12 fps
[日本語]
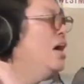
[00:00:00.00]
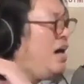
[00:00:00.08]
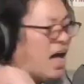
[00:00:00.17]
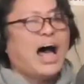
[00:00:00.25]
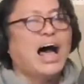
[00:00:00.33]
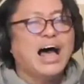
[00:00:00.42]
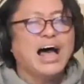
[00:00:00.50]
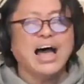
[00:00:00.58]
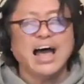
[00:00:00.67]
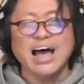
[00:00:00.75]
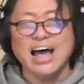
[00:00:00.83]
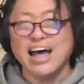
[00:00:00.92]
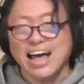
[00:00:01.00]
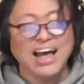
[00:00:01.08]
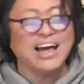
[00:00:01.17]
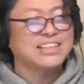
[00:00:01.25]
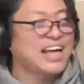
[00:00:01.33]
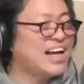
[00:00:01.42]

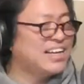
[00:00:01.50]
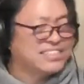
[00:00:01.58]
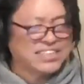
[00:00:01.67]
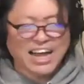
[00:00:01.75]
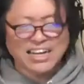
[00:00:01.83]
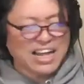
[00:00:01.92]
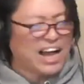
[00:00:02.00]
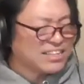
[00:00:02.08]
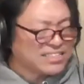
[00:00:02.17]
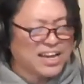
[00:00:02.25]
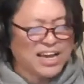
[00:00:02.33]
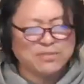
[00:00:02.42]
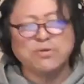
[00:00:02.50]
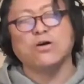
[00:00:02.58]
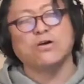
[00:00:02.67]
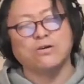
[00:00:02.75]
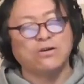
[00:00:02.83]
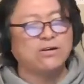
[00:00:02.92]
あなただけ
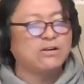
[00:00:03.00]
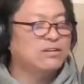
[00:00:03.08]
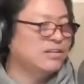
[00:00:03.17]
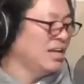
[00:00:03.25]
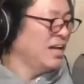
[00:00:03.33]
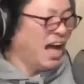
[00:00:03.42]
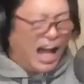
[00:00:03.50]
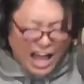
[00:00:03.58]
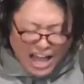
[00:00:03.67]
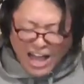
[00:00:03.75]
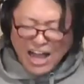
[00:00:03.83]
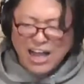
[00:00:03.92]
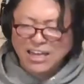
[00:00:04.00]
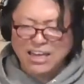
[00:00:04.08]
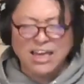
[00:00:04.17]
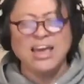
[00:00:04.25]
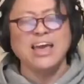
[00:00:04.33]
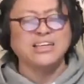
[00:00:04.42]
を
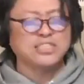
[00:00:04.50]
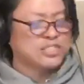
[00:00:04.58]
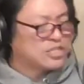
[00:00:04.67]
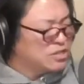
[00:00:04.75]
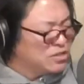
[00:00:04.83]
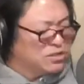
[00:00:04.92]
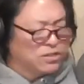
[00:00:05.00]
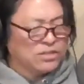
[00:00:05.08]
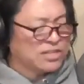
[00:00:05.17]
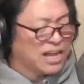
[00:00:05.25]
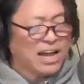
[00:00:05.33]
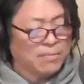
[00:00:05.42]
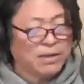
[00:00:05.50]
愛するため